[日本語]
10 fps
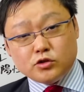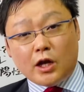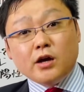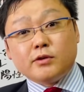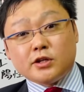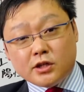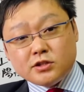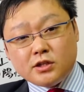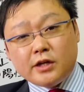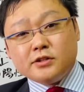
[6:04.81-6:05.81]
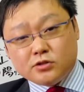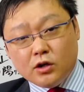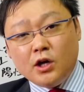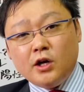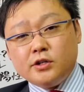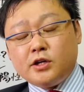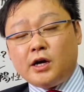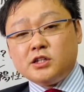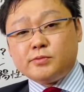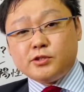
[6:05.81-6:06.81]
最後まで批判してないんですよ。批
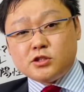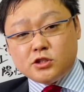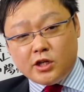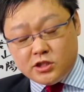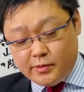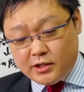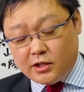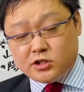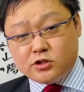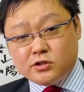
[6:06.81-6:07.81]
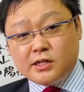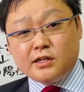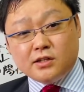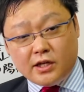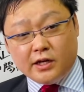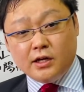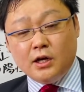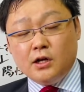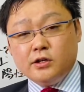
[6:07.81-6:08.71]
判し始めた瞬間に、